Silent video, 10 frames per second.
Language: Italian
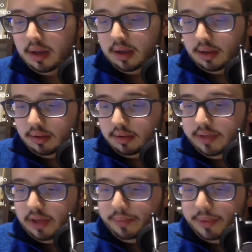
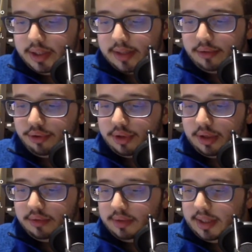Olivia e Peter
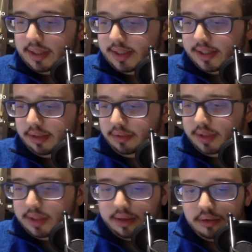tornano negli Stati
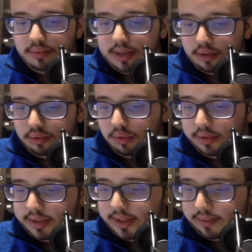Uniti e recuperano
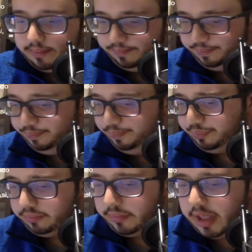Walter.
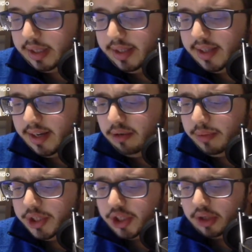I tre
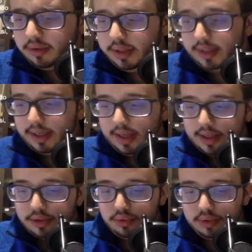cominciano ad
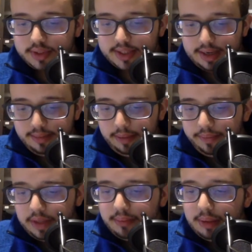indagare sullo schema
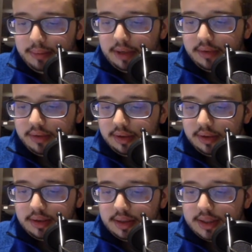e man mano
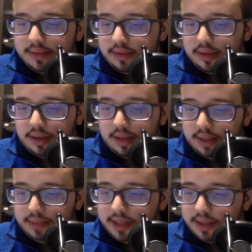eh, si verrà a
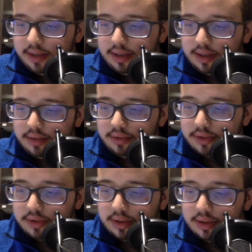capire che non,
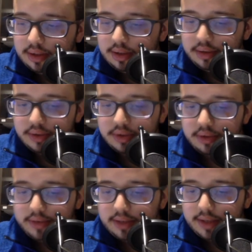so, eh, che non, sono
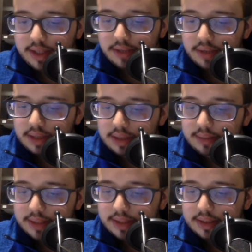eventi casuali
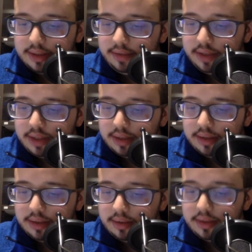ma di veri
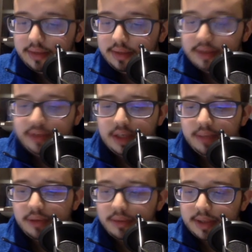e, di veri e
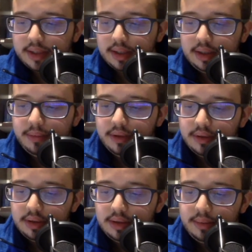propri attacchi bio,
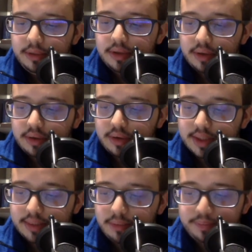eh, di
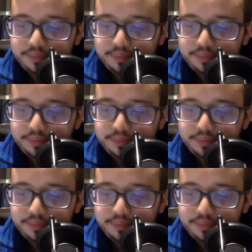bioterrorismo